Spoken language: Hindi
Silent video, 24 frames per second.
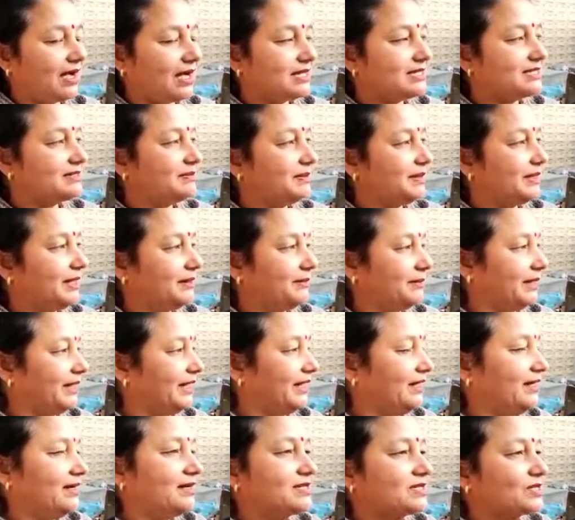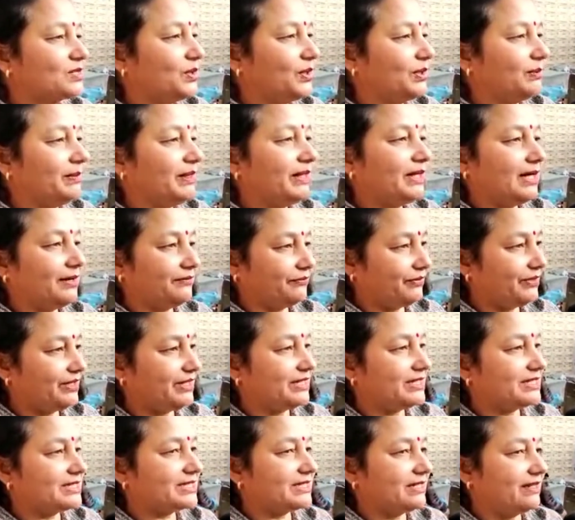आज भी हमारे यहाँ स्टॉल में काफ़ी
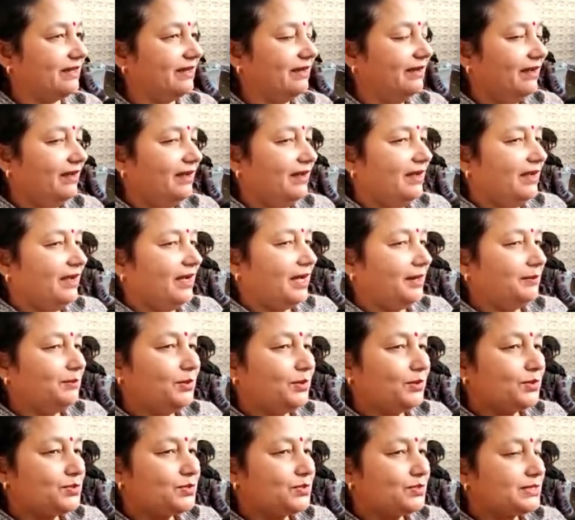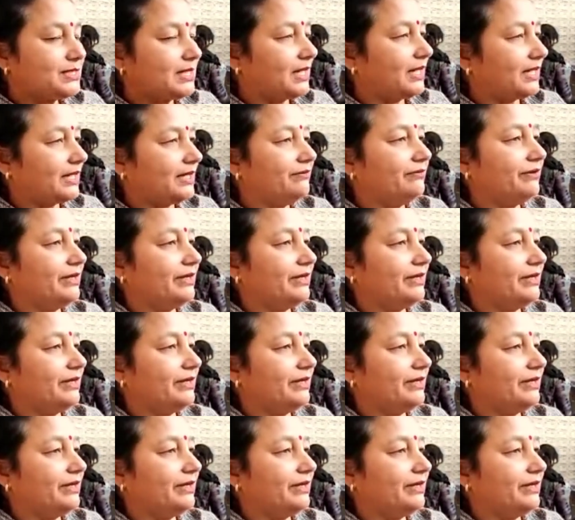रश है हम लोग जो सहारा